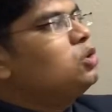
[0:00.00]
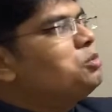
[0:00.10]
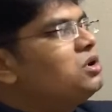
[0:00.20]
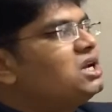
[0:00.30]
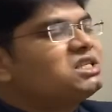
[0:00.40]

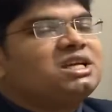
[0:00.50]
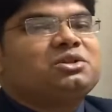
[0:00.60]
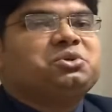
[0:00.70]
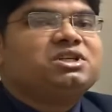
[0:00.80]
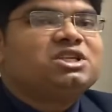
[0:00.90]
উপন্যাসের
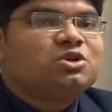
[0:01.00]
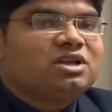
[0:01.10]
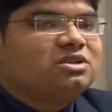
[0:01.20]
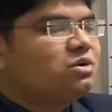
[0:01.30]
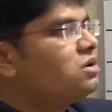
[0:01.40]
দুইটি
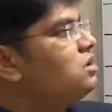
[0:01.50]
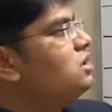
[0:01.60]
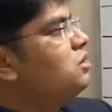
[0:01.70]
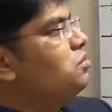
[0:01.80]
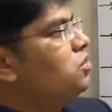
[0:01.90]
চরিত্র
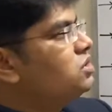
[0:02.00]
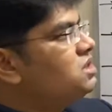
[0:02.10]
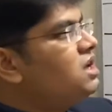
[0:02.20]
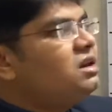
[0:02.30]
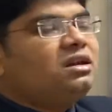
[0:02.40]

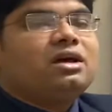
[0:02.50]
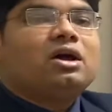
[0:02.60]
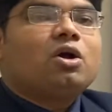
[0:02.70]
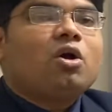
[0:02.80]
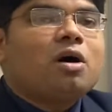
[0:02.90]
মতিন
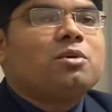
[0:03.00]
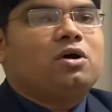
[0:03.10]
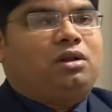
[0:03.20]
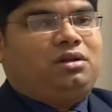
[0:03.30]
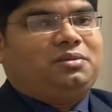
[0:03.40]

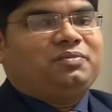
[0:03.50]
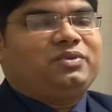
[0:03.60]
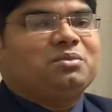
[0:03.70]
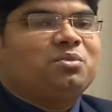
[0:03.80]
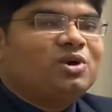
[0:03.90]
কমল
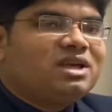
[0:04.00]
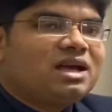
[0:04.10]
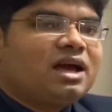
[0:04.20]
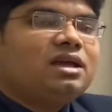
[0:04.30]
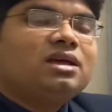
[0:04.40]

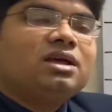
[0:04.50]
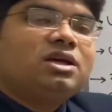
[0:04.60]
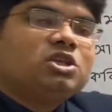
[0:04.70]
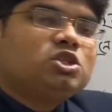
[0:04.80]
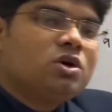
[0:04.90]
পরীক্ষায়
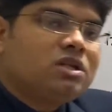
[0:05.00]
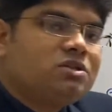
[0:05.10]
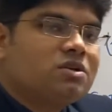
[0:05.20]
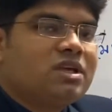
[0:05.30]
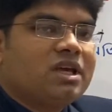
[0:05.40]

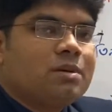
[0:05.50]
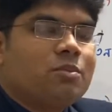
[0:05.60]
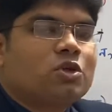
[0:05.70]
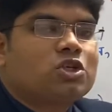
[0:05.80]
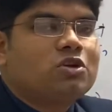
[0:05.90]
চরিত্র থেকে
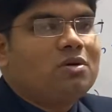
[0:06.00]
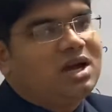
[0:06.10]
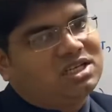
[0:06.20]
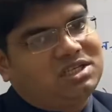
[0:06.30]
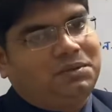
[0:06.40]
প্রশ্ন
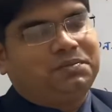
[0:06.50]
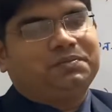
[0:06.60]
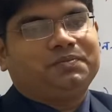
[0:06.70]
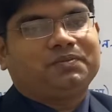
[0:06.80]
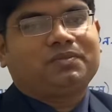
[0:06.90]
আসে
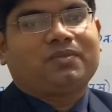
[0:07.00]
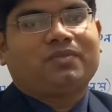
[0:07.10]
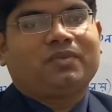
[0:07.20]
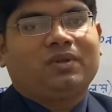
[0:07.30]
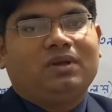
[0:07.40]

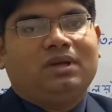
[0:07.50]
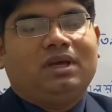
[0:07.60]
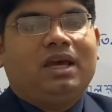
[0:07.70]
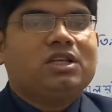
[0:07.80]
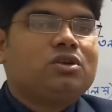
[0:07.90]

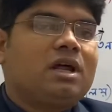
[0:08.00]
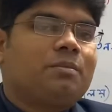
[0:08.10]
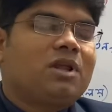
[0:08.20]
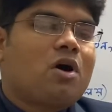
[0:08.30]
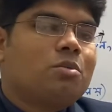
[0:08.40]
এজন্য
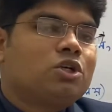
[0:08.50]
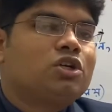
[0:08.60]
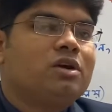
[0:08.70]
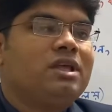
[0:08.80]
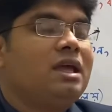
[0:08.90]
আপনারা
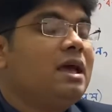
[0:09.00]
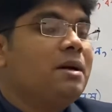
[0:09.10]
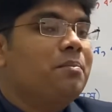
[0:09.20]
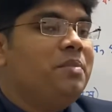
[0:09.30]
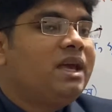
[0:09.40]
অবশ্যই
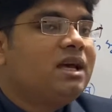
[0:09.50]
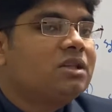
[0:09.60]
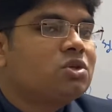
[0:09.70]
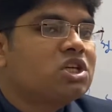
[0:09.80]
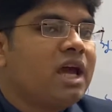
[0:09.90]

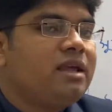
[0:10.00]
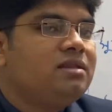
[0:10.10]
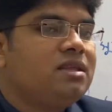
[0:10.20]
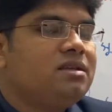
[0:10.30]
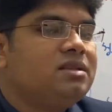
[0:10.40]
বিখ্যাত
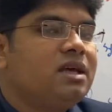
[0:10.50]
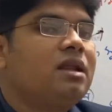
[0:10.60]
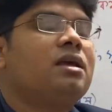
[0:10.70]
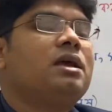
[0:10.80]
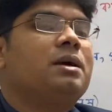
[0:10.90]
সাহিত্যিকদের
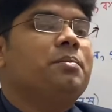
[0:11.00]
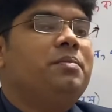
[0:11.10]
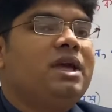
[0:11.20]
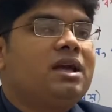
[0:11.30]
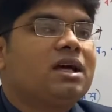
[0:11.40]

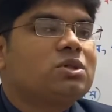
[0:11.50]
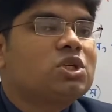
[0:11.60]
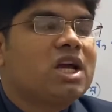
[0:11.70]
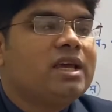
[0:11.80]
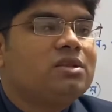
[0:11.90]
বিখ্যাত
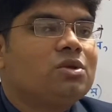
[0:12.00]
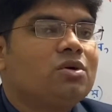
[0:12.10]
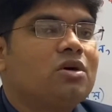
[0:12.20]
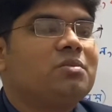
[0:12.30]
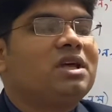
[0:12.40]

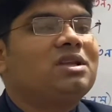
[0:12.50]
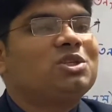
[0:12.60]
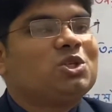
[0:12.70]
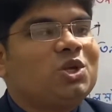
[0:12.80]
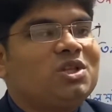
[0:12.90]
সাহিত্যকর্মের
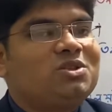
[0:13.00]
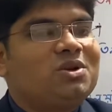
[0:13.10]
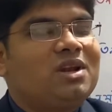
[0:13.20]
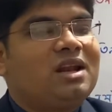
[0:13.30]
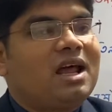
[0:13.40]

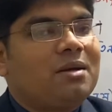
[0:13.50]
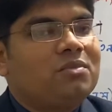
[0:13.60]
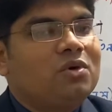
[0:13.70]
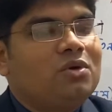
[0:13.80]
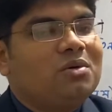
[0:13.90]
চরিত্রের
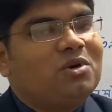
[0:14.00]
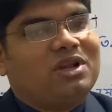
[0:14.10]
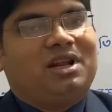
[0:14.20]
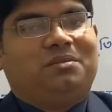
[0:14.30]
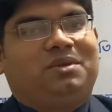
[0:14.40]
নামগুলো মনে
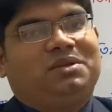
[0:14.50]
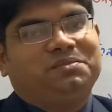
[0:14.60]
রাখবেন